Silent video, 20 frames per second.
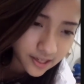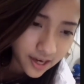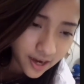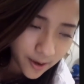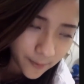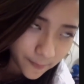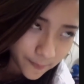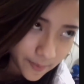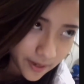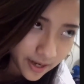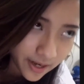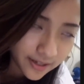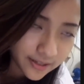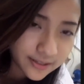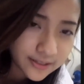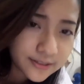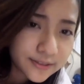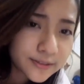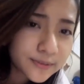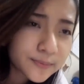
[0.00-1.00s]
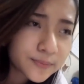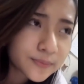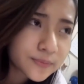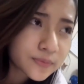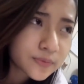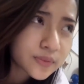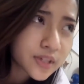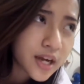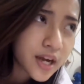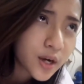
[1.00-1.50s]
kenapa
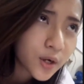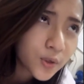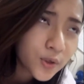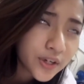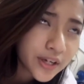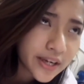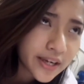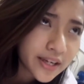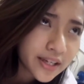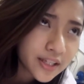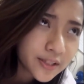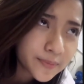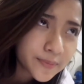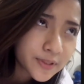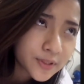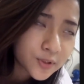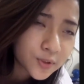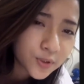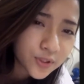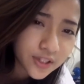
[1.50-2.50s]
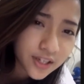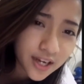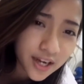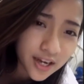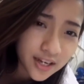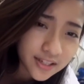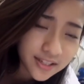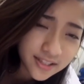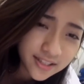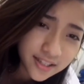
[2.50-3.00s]
um, aku kayak lebih
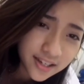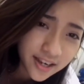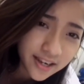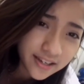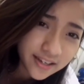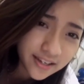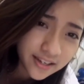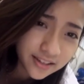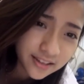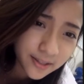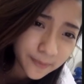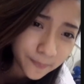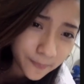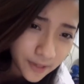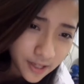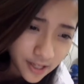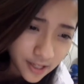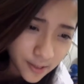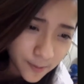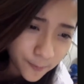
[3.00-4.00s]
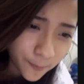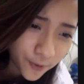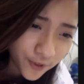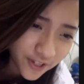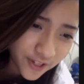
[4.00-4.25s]
suka digerai deh tapi di